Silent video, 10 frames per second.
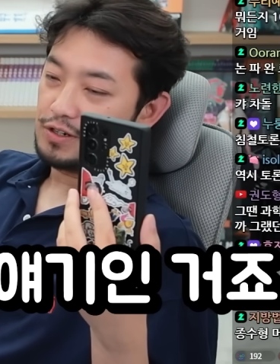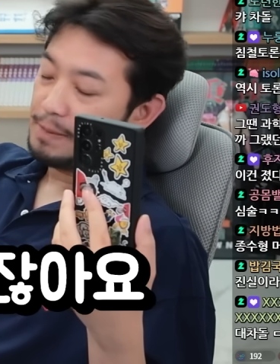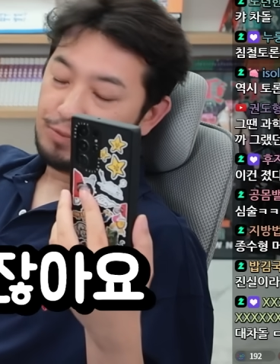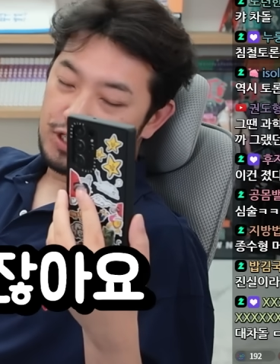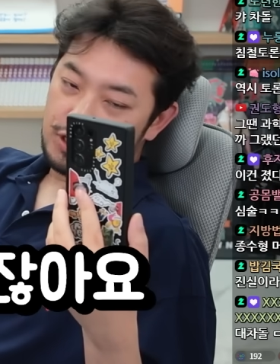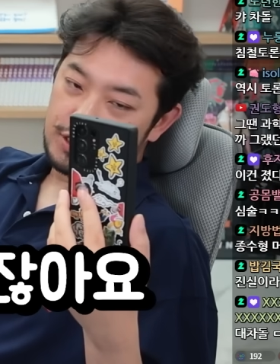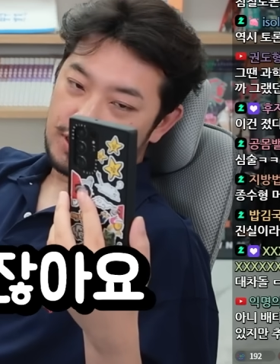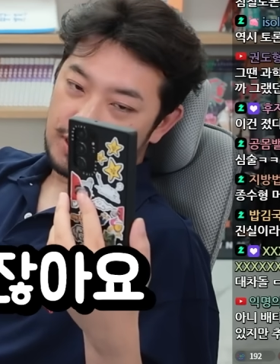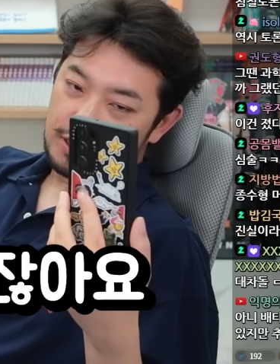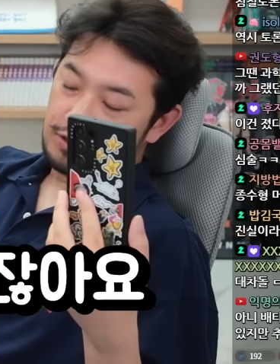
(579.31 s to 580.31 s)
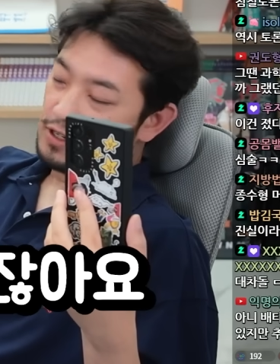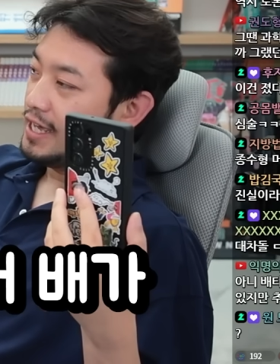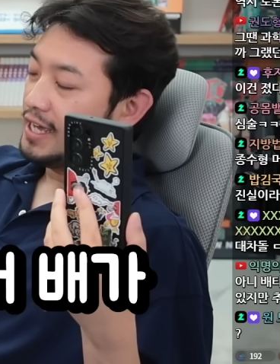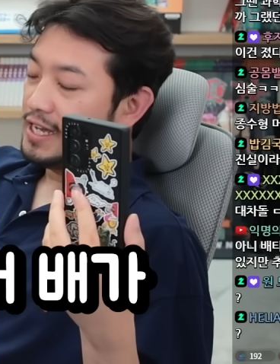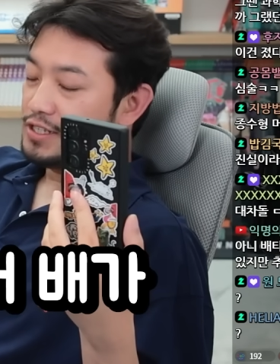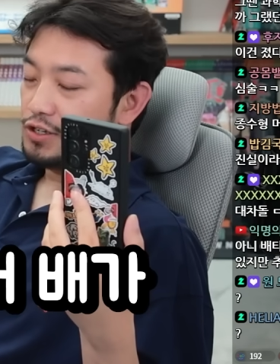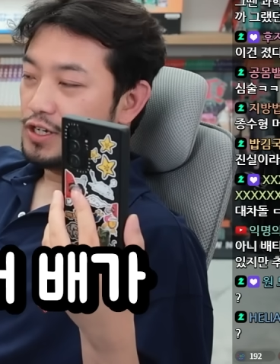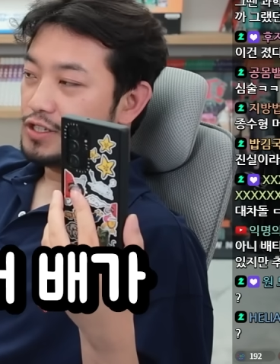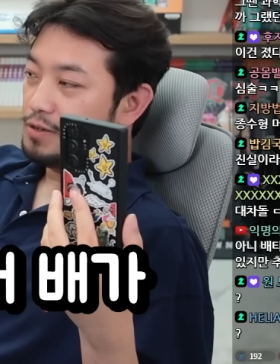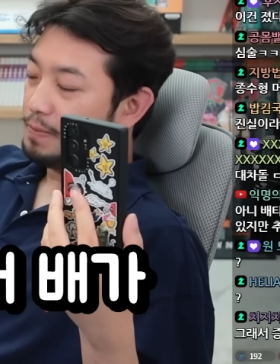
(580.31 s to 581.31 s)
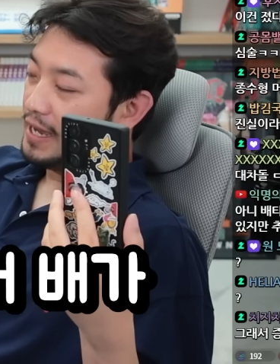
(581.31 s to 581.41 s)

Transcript: 납득이 되잖아요. 이 해안선에서